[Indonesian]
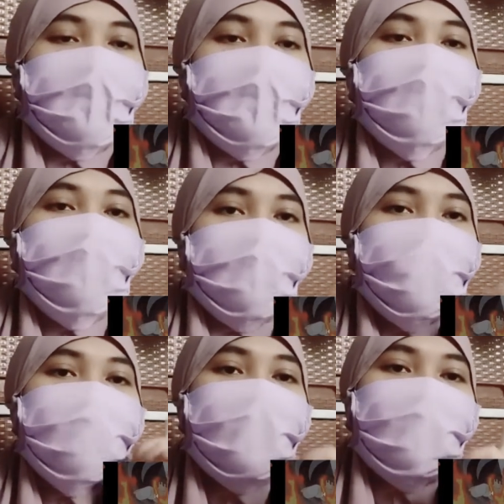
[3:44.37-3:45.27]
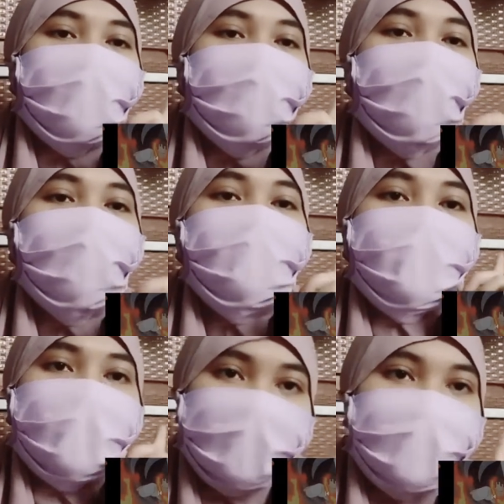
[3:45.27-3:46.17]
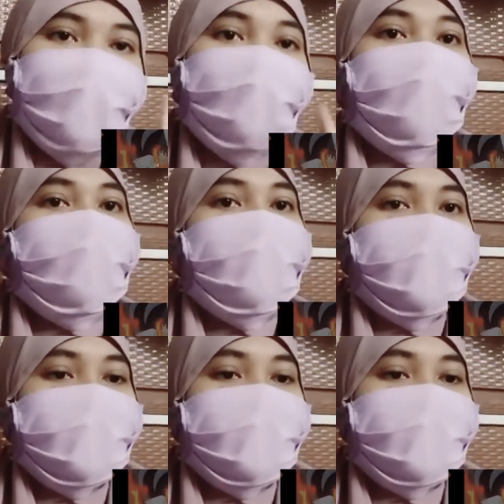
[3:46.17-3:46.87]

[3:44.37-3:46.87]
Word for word: itu namanya pamer membawa bencana itu namanya